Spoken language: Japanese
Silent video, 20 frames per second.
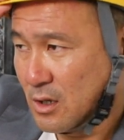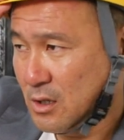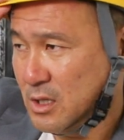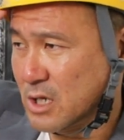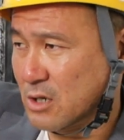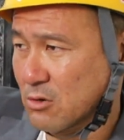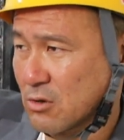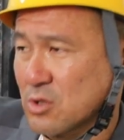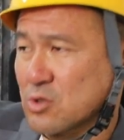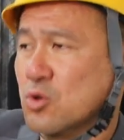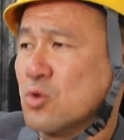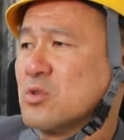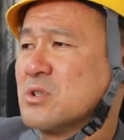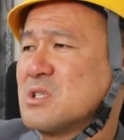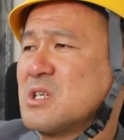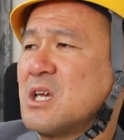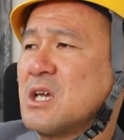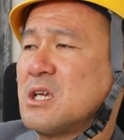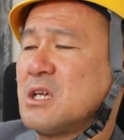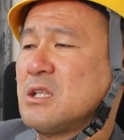だけどねその
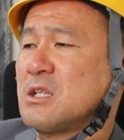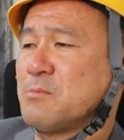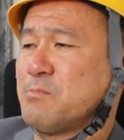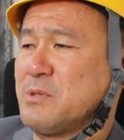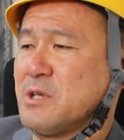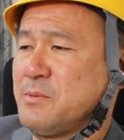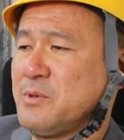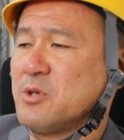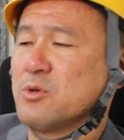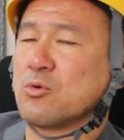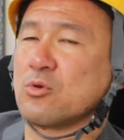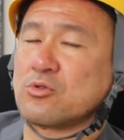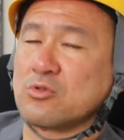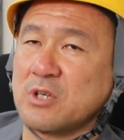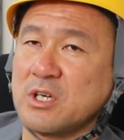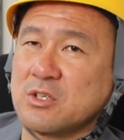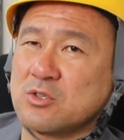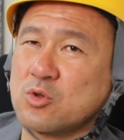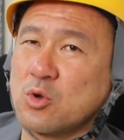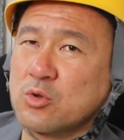税金ってビビること
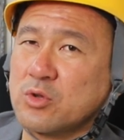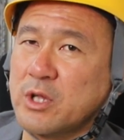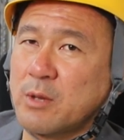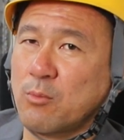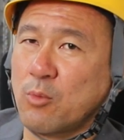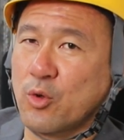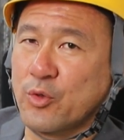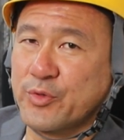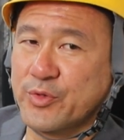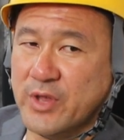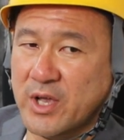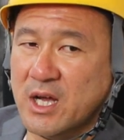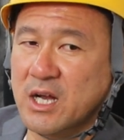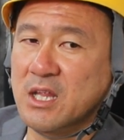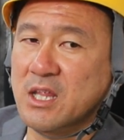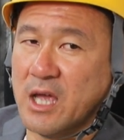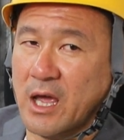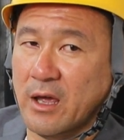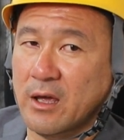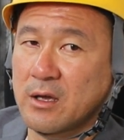ないそんな持ってか
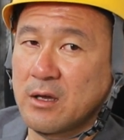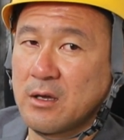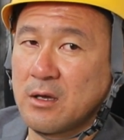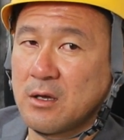れない